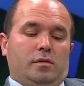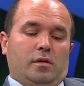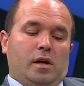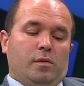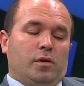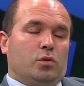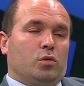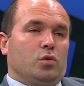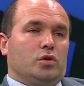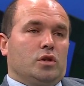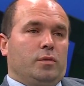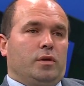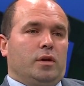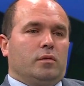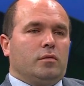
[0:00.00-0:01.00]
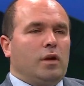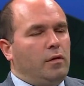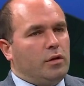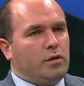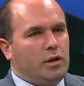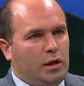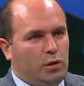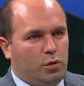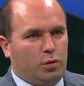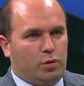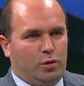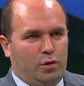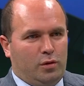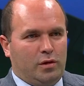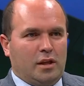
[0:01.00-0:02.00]
Ahmet Nurçebi evet dik
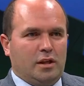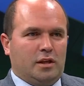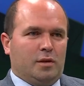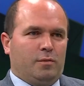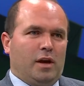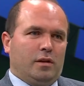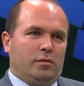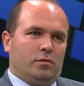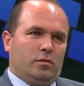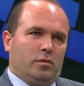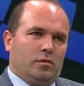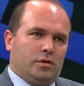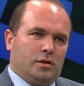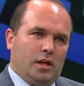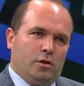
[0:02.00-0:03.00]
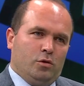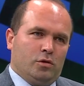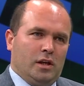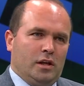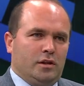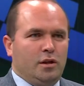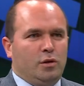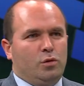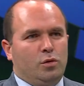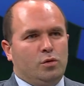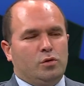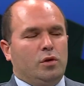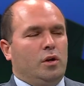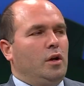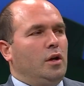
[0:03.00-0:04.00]
durdu. Dedi Evet. ki ben işte 750-800.
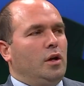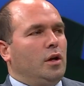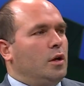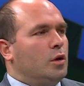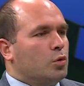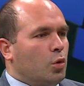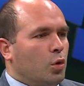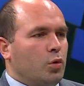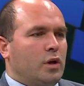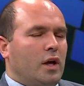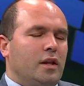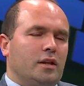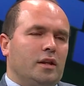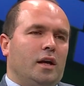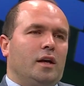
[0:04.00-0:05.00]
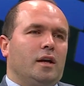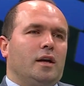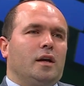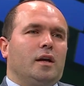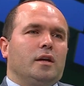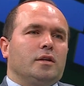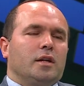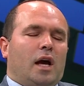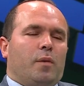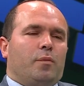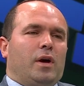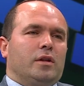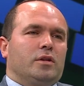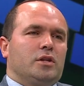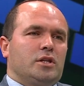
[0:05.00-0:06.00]
Dorukan da ya
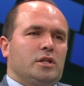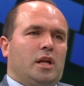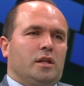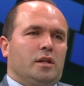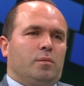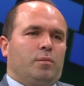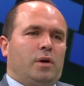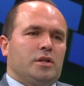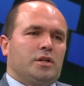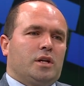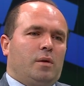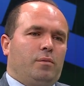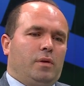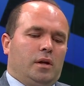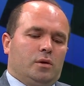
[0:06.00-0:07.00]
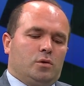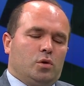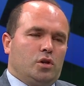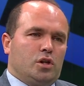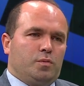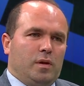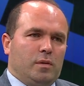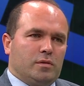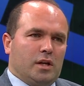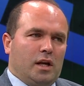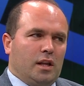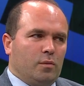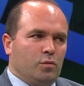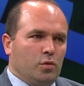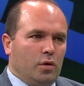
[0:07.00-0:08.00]
ben dışlandım. Başkan benimle sözleşme
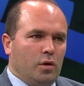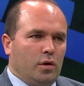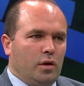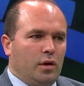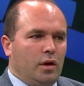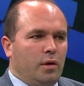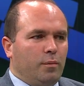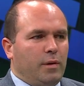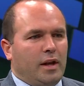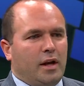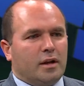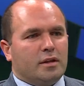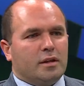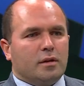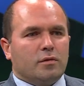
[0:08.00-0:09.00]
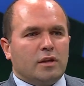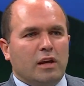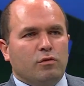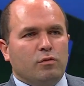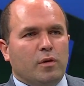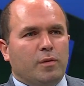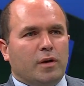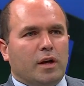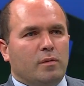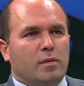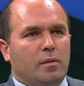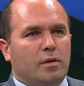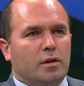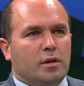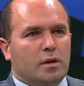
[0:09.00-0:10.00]
imzalamıyor. Ben artık keyfime bakayım
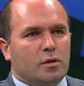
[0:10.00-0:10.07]
demedi.